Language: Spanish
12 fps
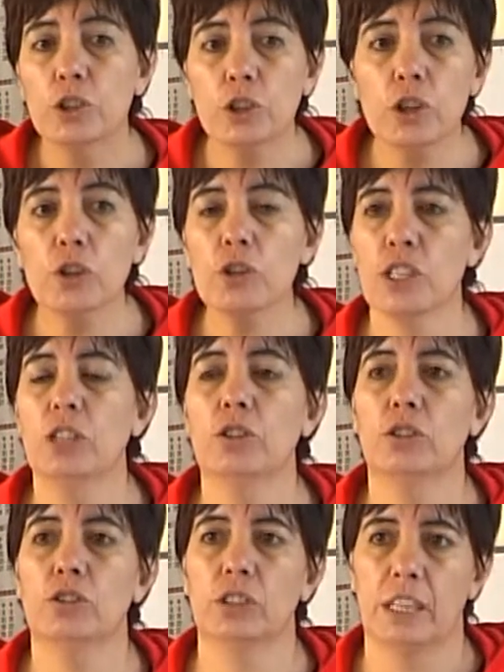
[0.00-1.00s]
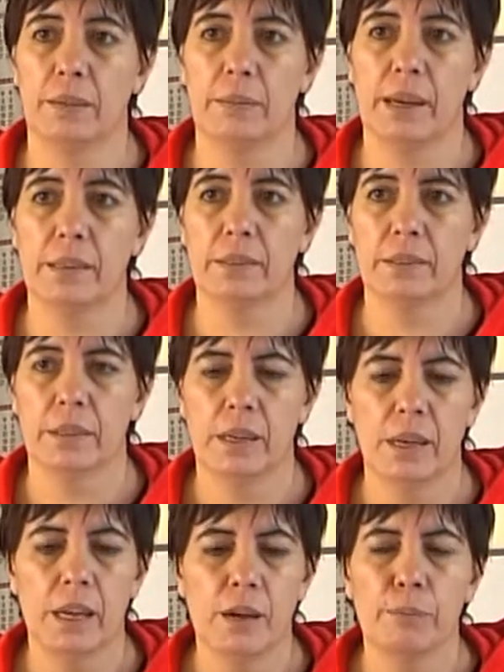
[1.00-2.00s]
Todos estos temas,
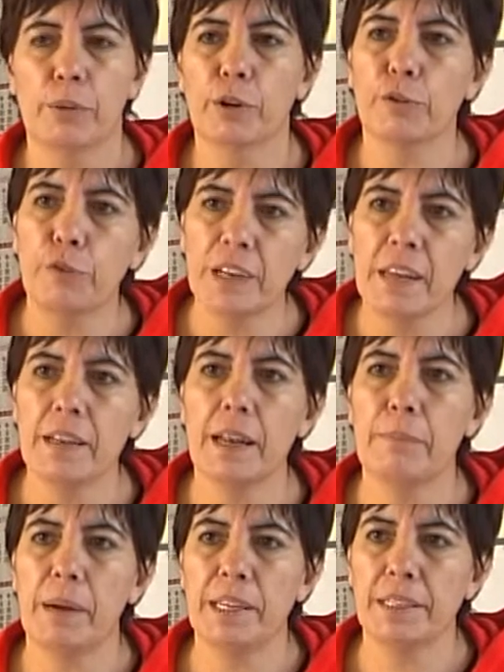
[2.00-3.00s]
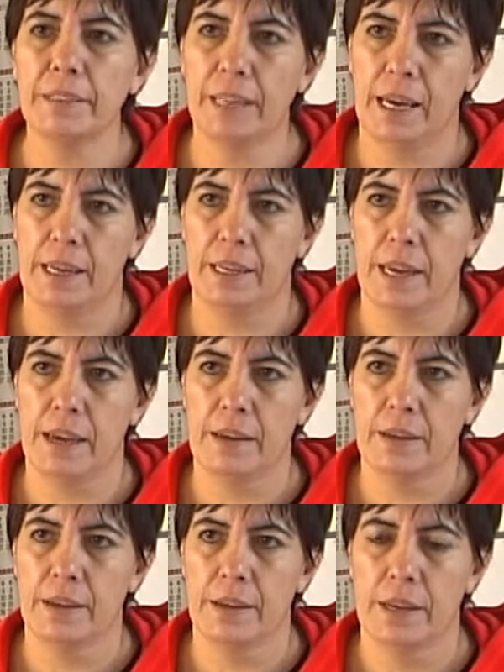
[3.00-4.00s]
por fuera de la paritaria,